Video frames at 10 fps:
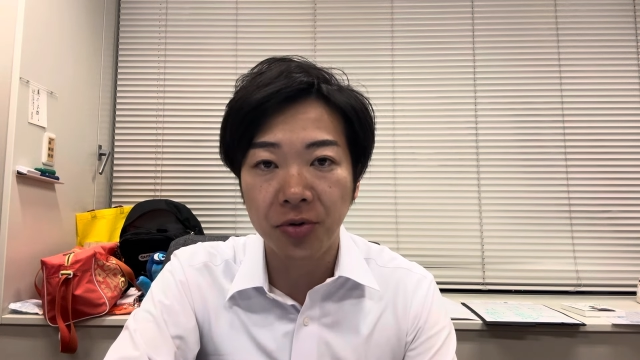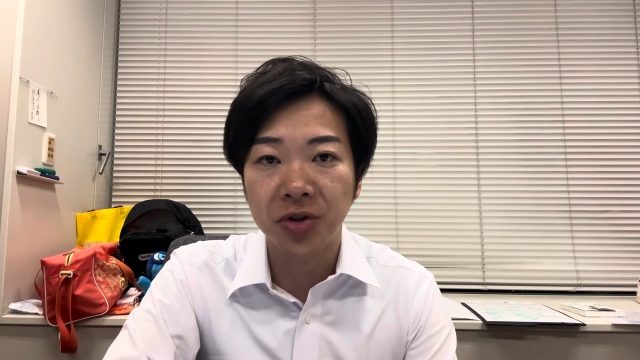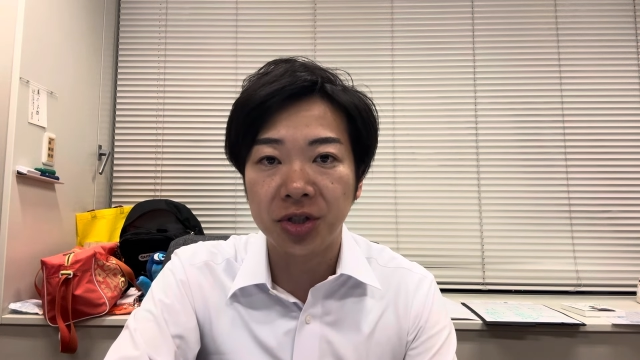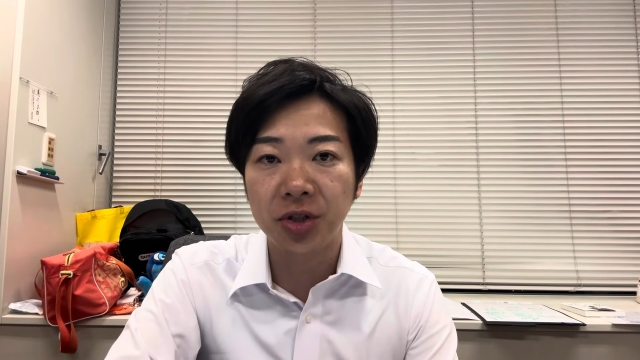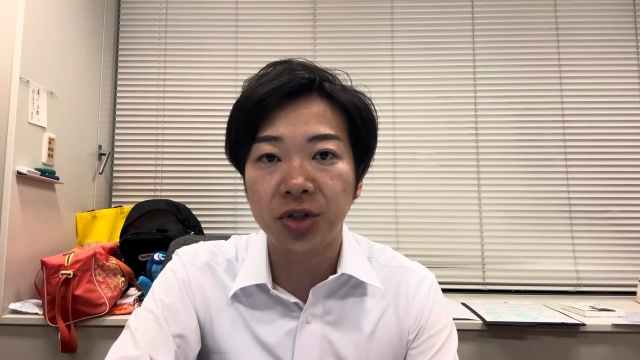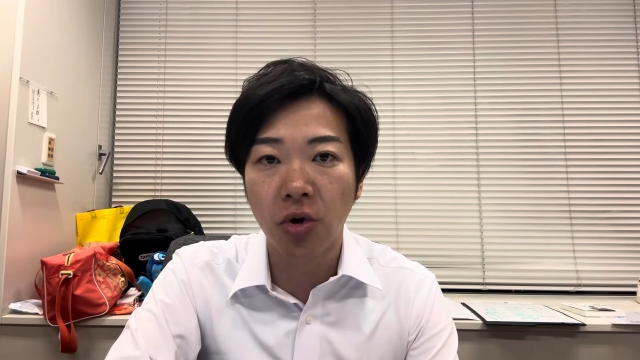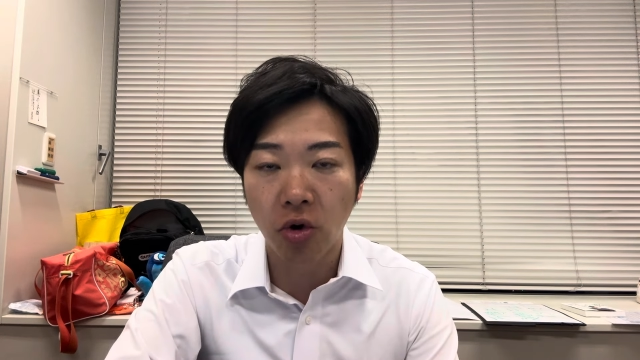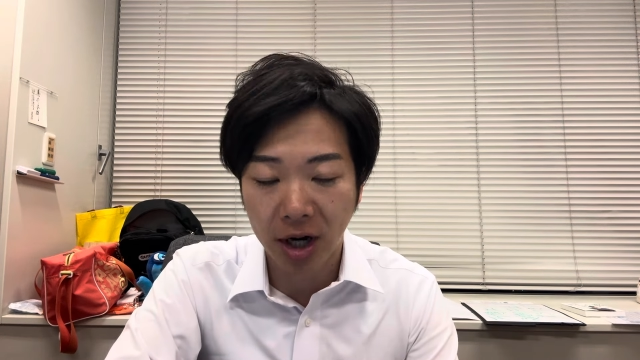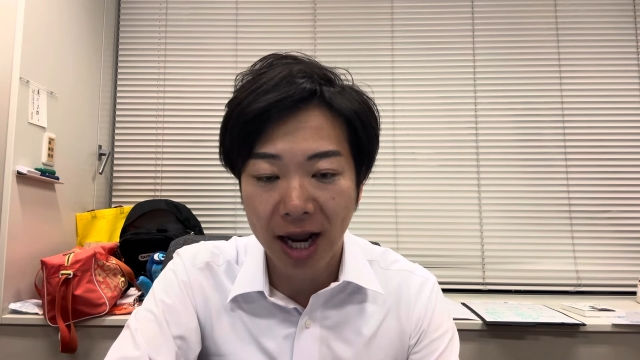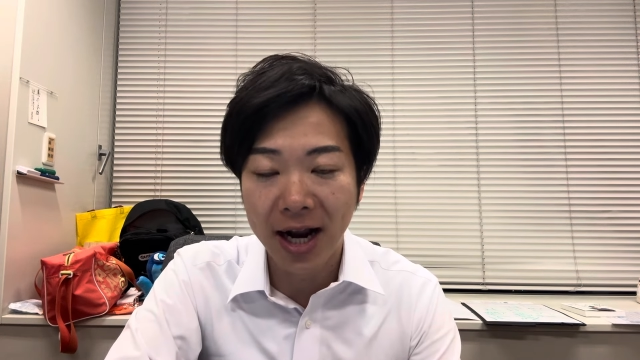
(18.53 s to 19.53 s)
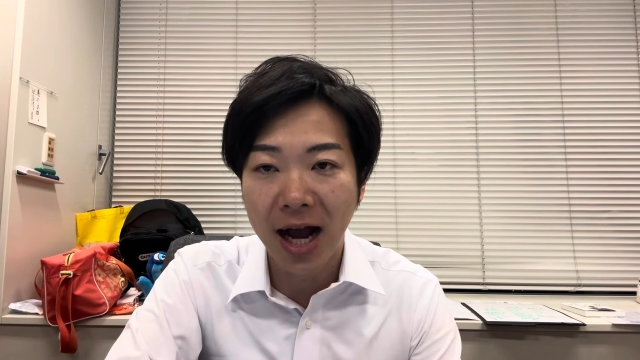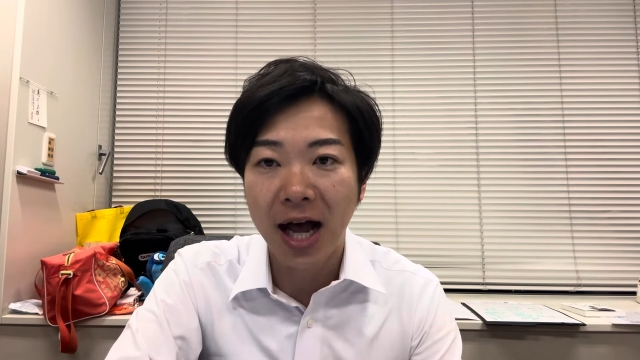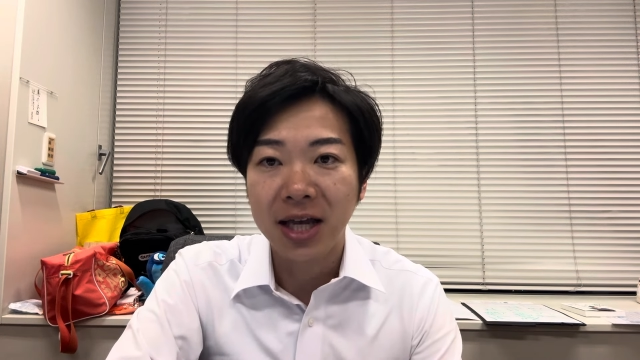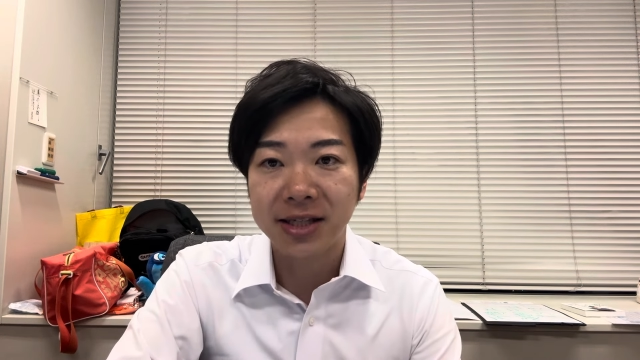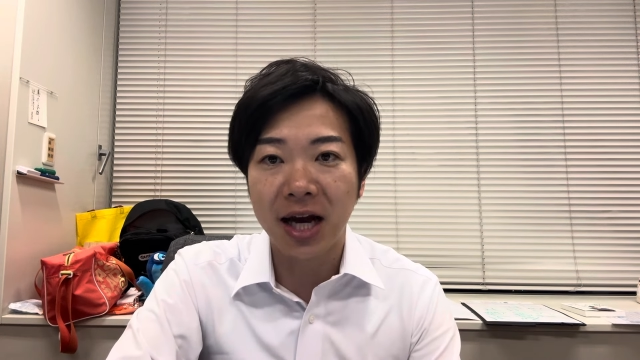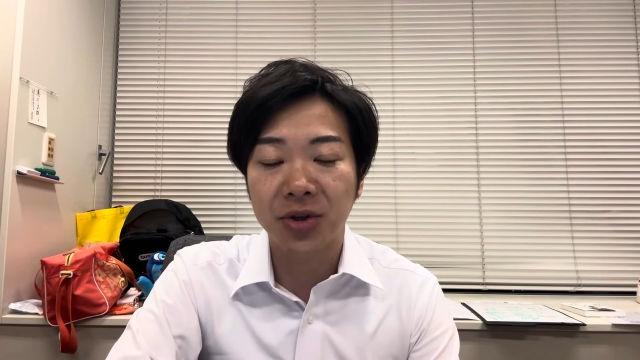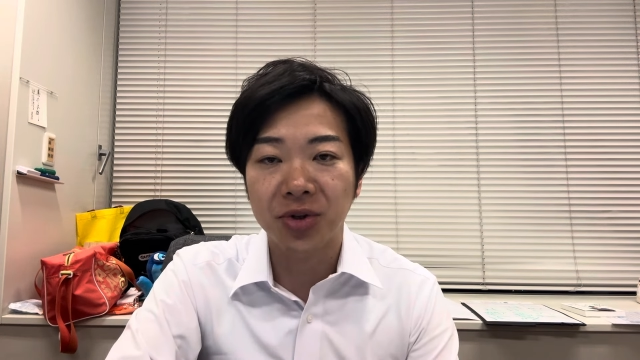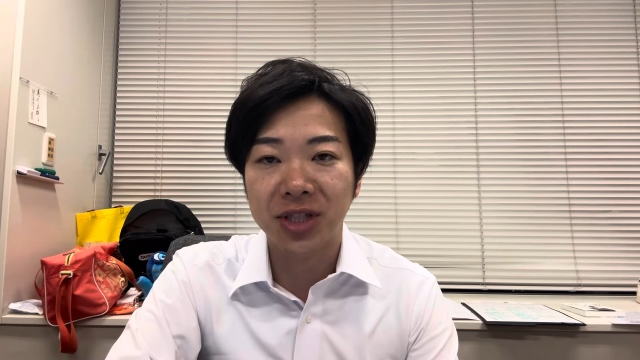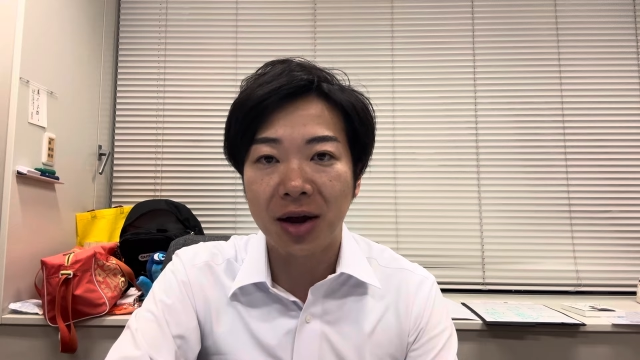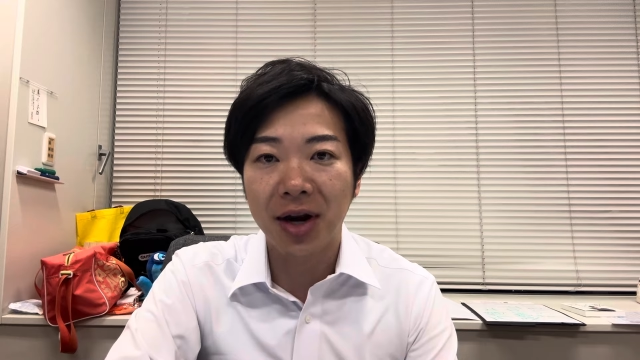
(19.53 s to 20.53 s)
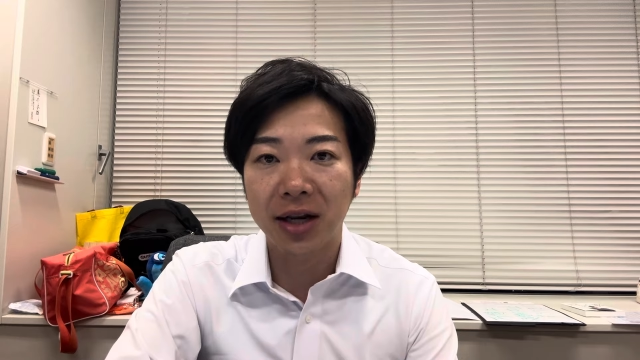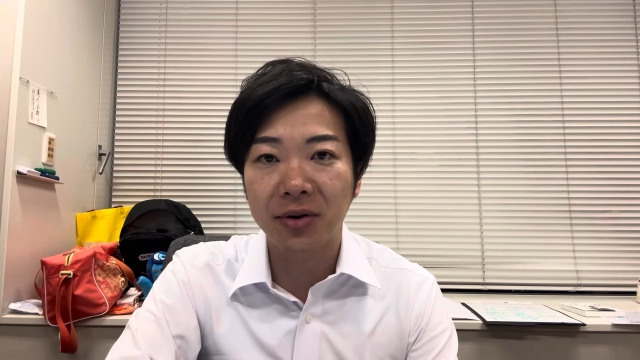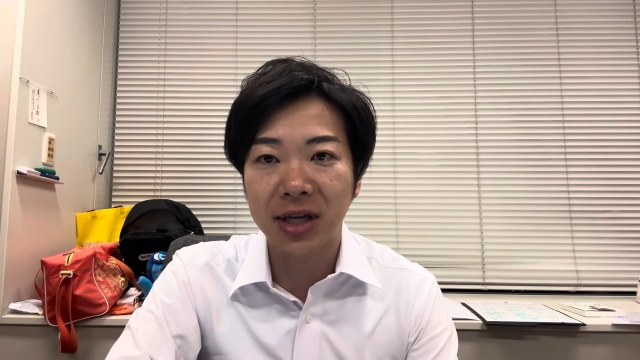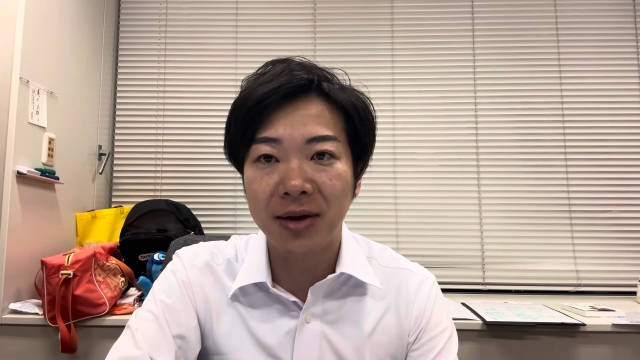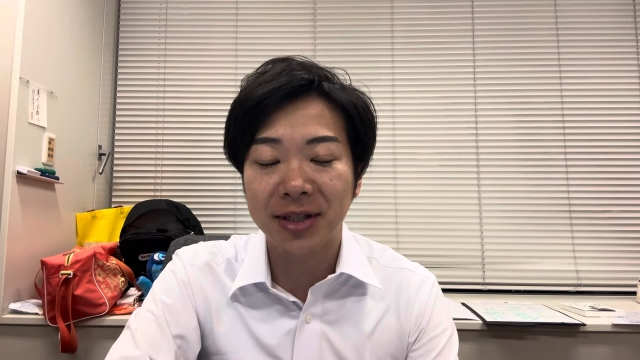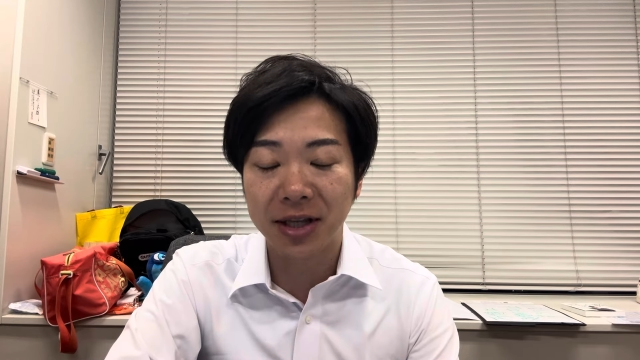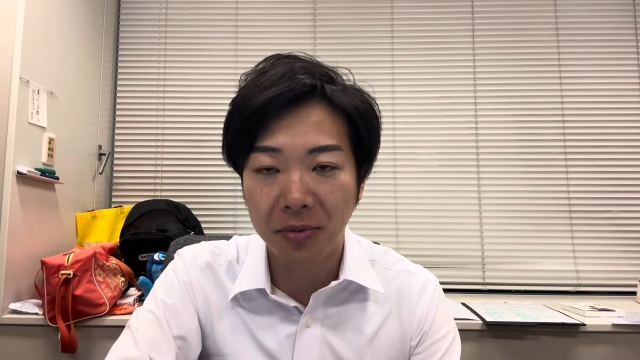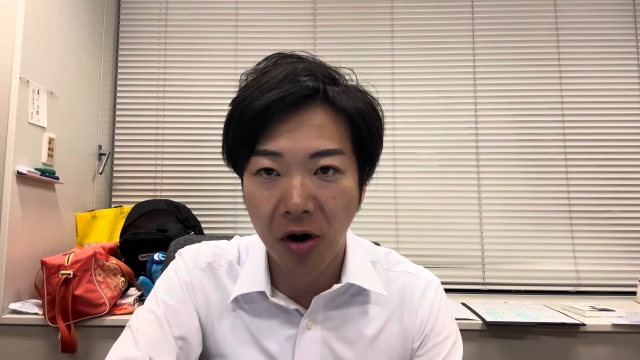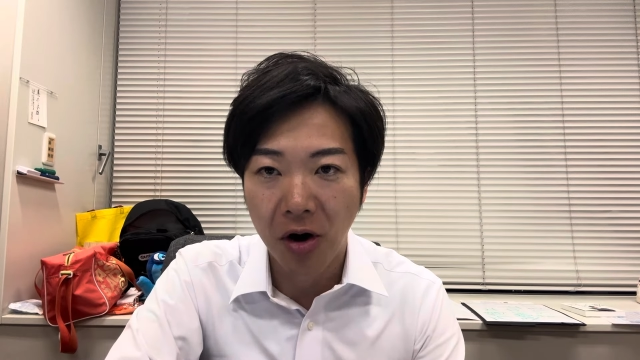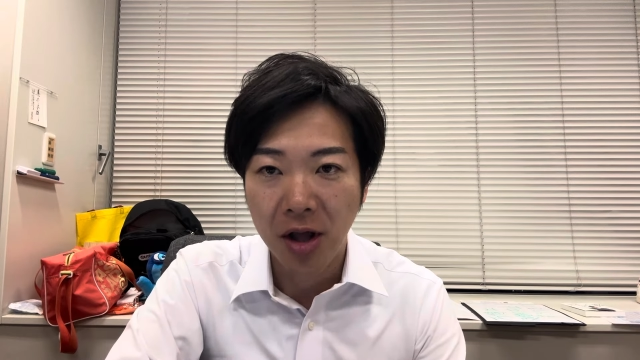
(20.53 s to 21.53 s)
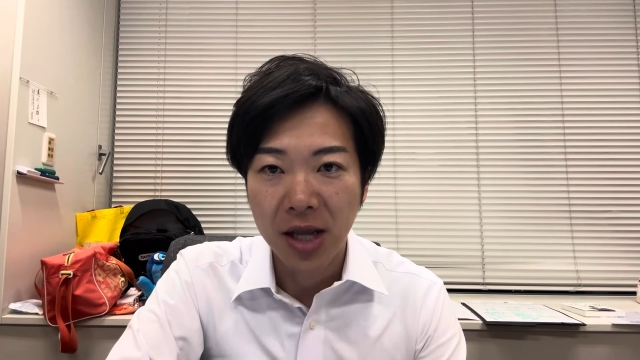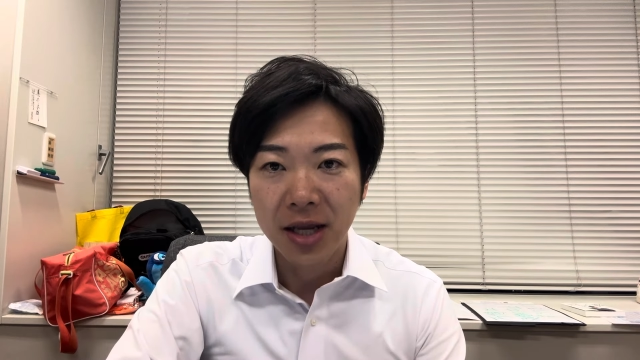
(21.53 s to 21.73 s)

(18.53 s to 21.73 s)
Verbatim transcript: ぶ通常国会がスタートしたわけでございますけども、